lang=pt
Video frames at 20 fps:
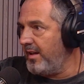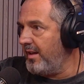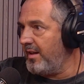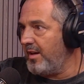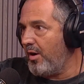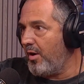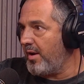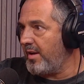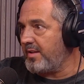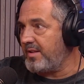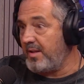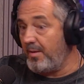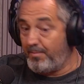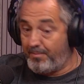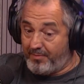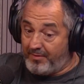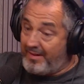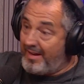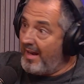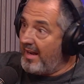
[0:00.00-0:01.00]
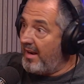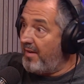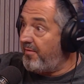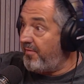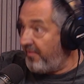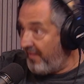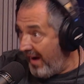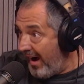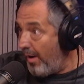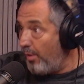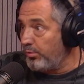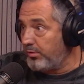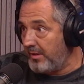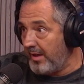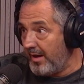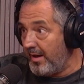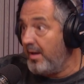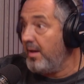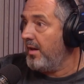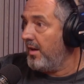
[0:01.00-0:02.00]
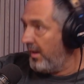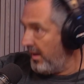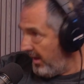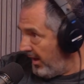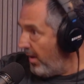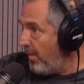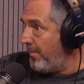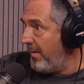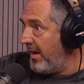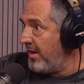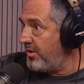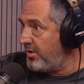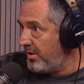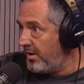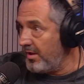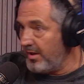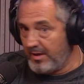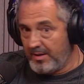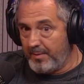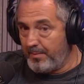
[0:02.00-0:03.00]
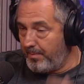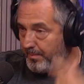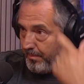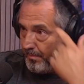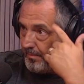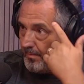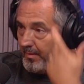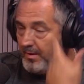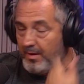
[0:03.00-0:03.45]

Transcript: na hora que, você, que ela falta, realmente. A gente é, vive na